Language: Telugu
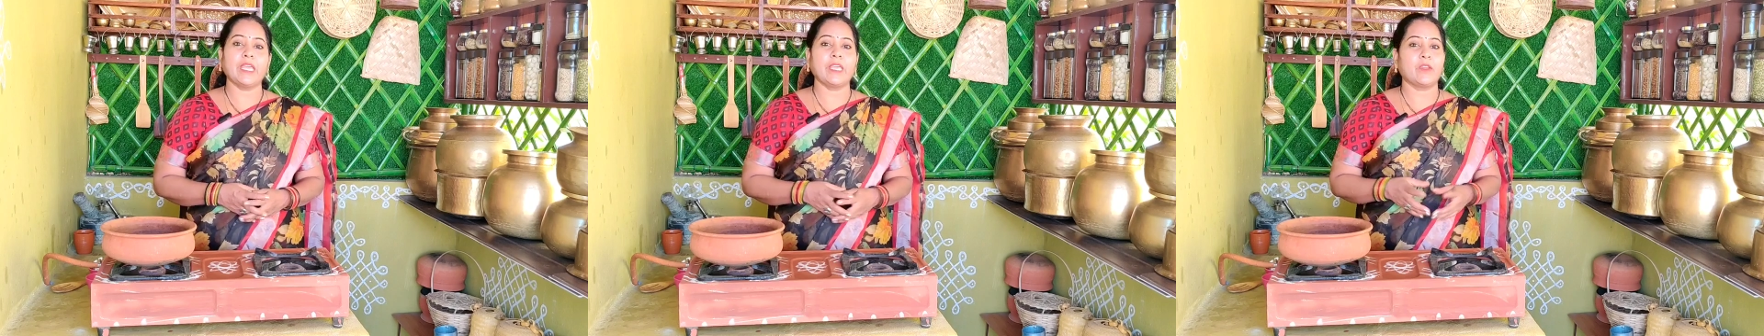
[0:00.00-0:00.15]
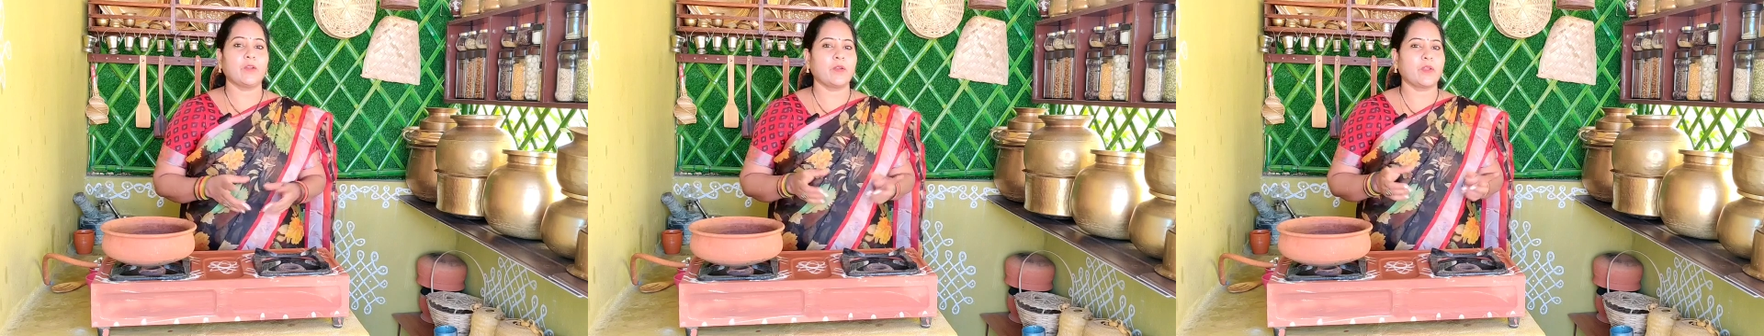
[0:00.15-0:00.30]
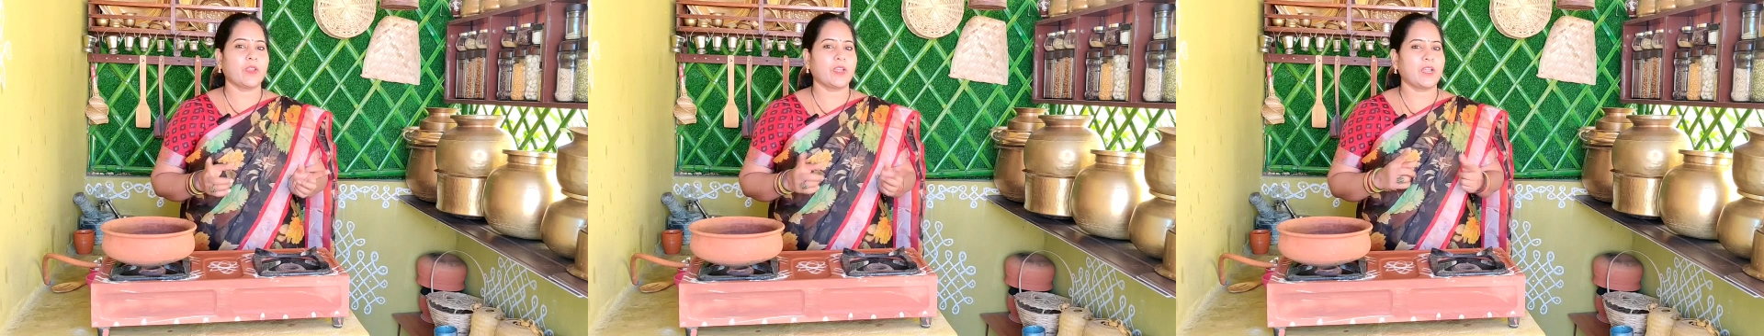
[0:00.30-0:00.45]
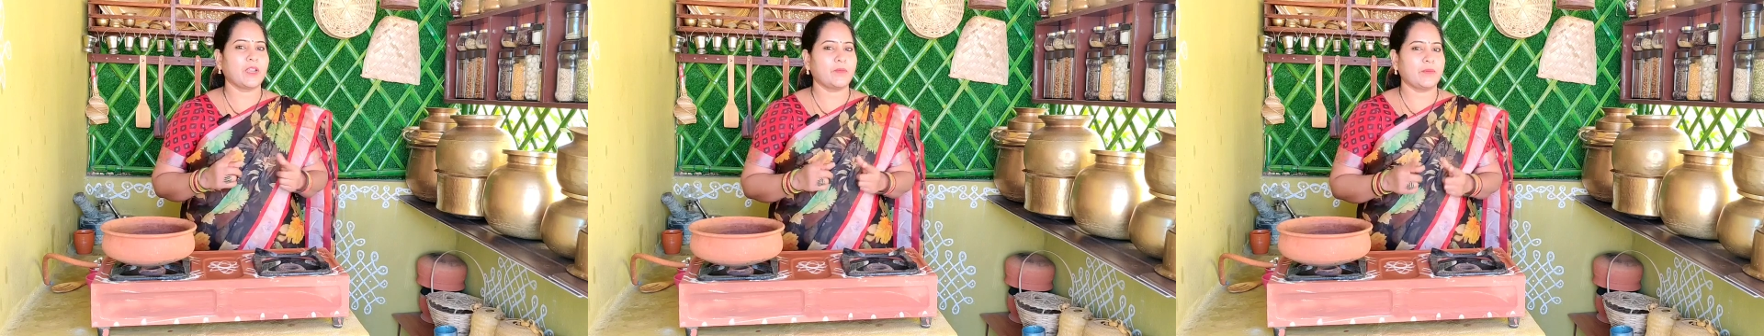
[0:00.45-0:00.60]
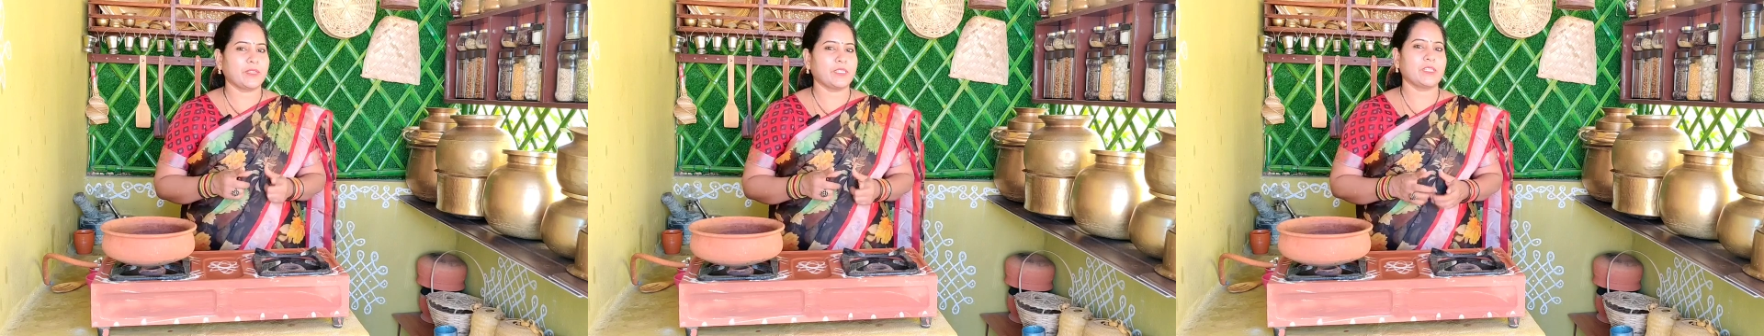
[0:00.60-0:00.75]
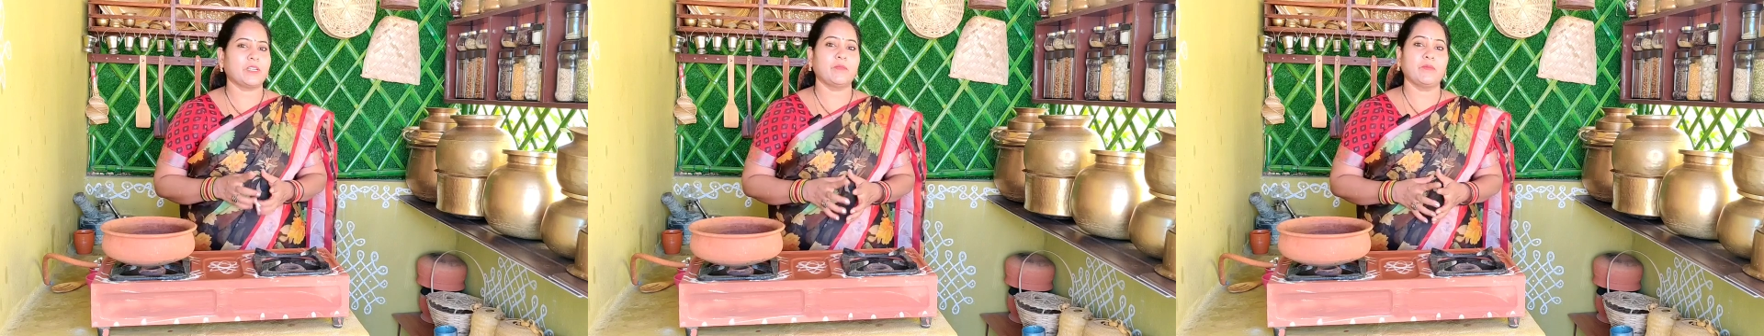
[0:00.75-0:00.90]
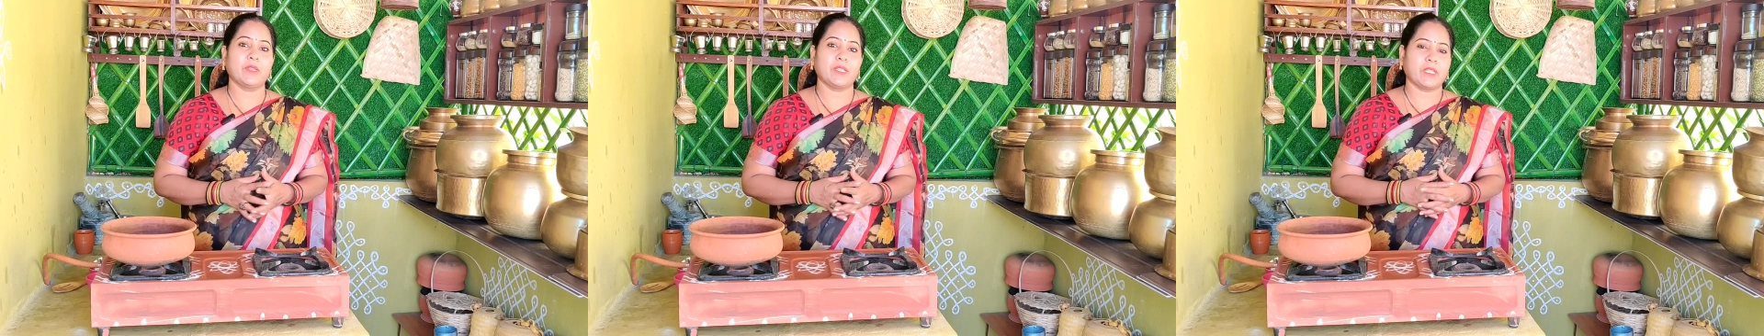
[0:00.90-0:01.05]
ఈ రెండు రకాల
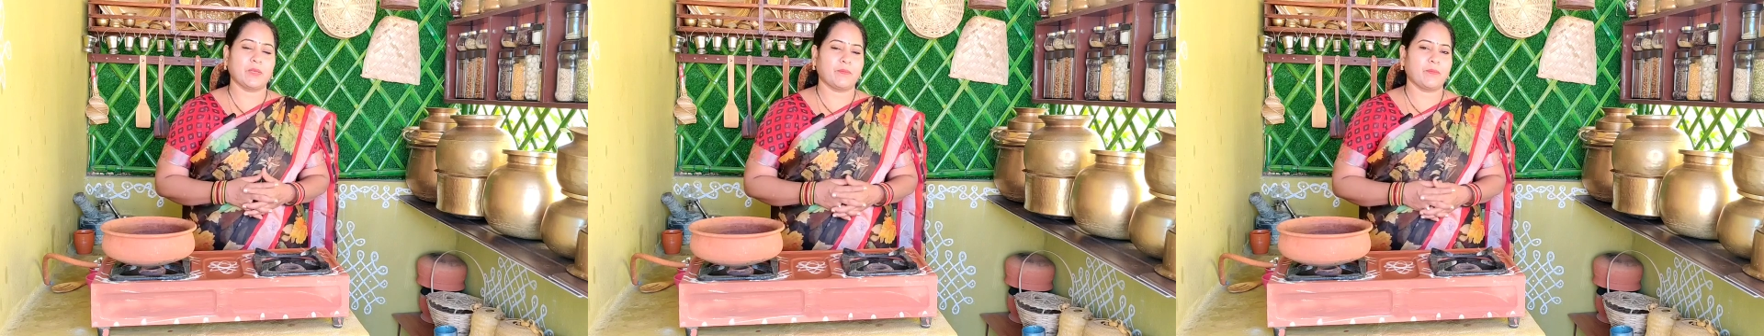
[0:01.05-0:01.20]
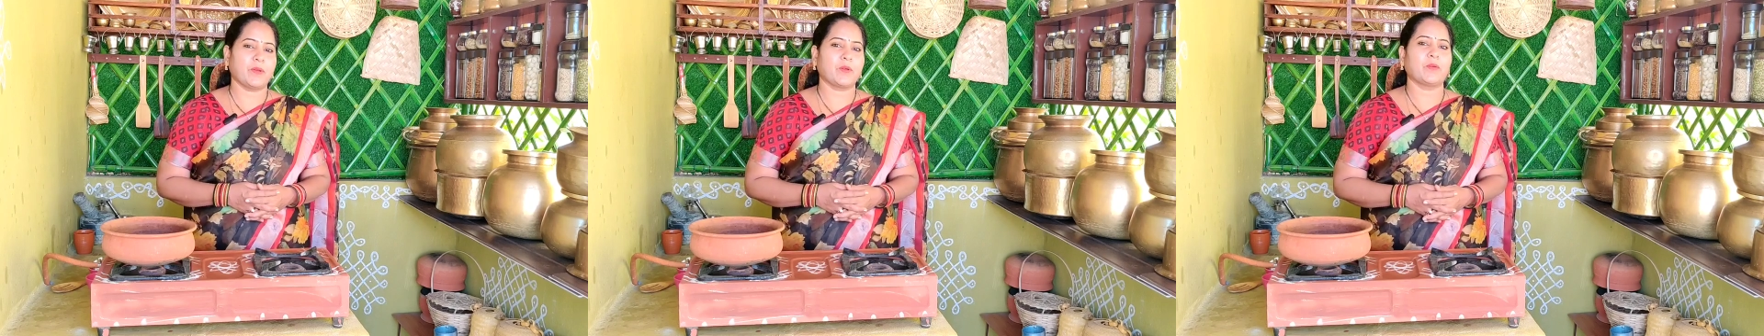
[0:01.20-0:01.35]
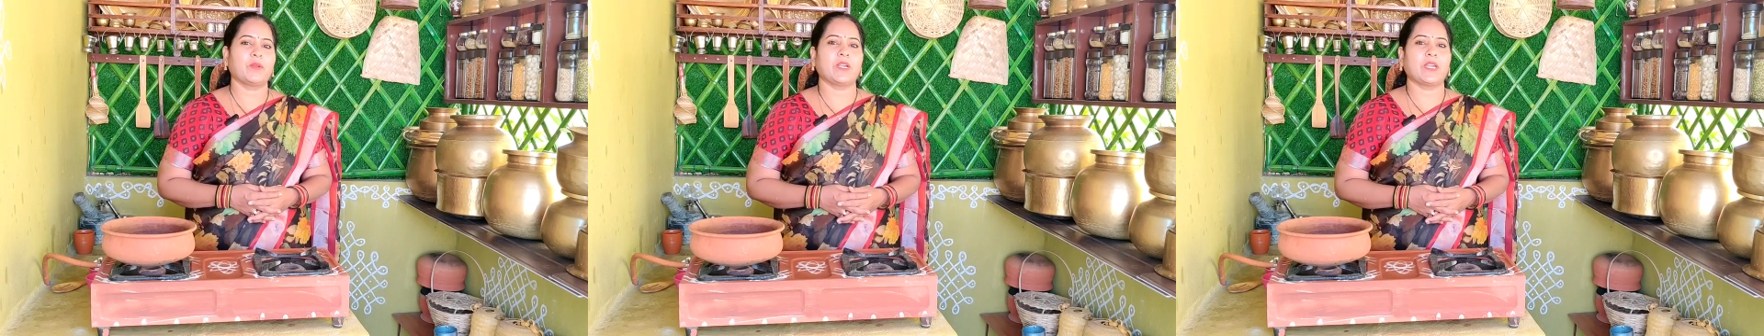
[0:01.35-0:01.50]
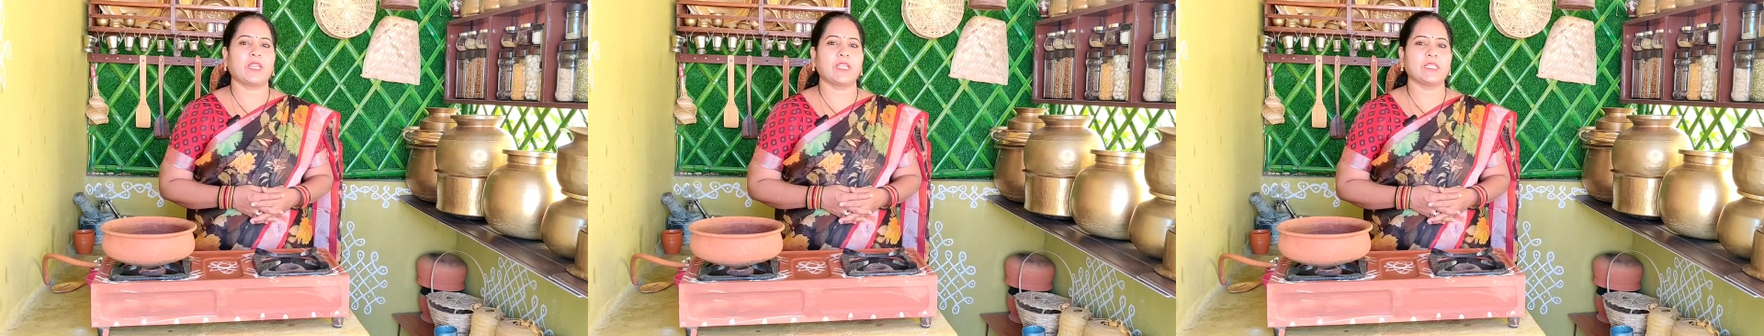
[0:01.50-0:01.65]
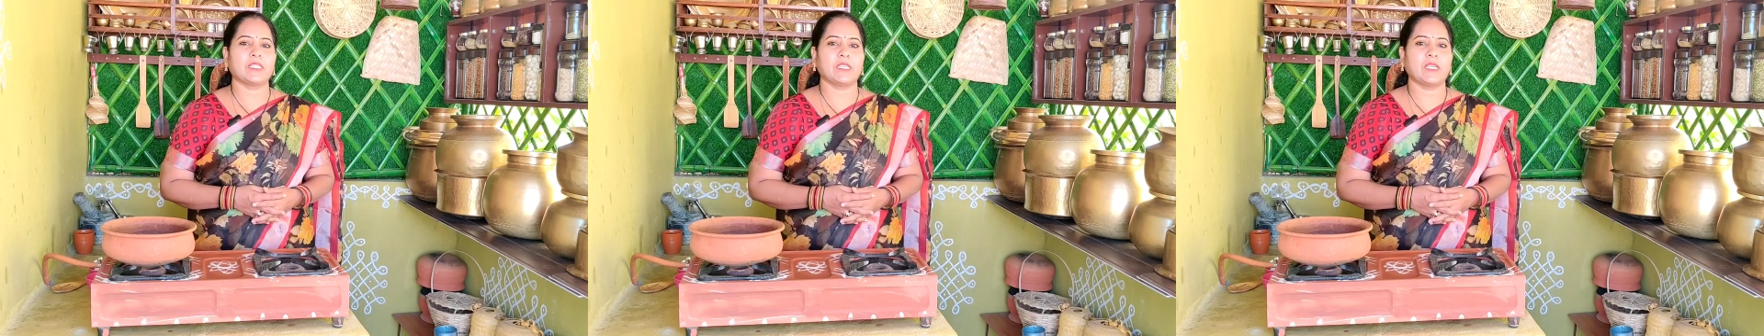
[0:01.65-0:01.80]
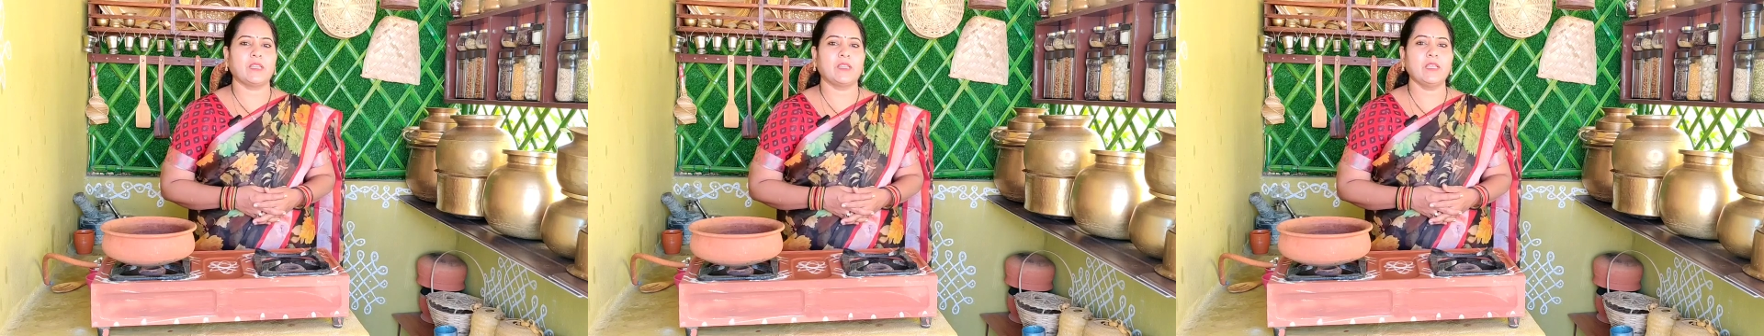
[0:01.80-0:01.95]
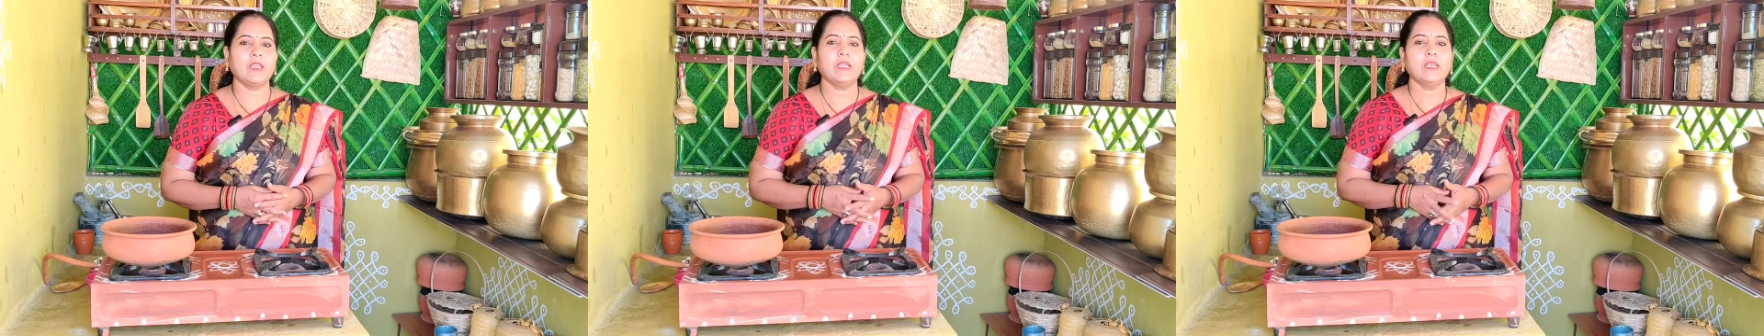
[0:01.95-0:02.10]
పచ్చళ్ళు మీరు తప్పకుండా ట్రై
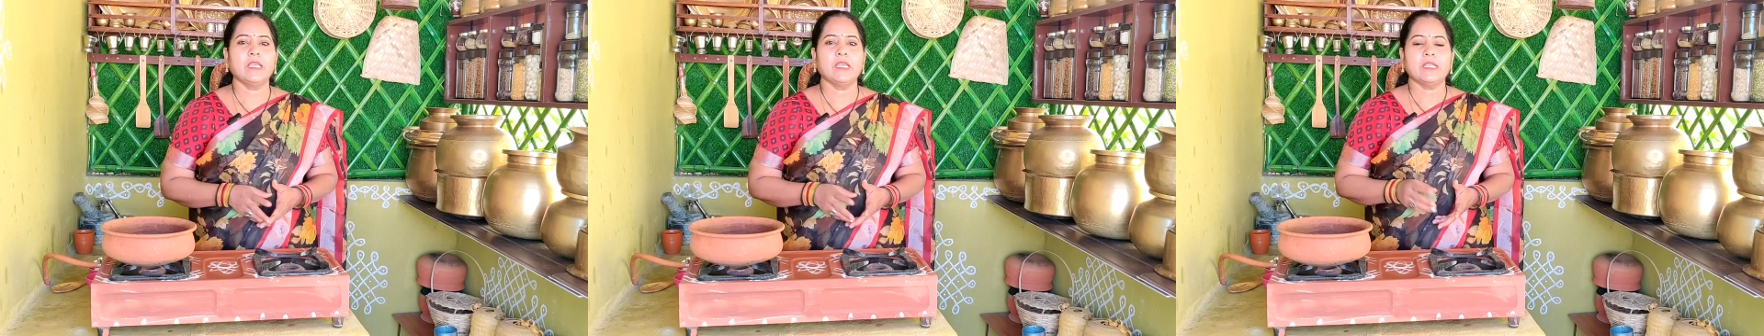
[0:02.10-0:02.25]
చేయాలి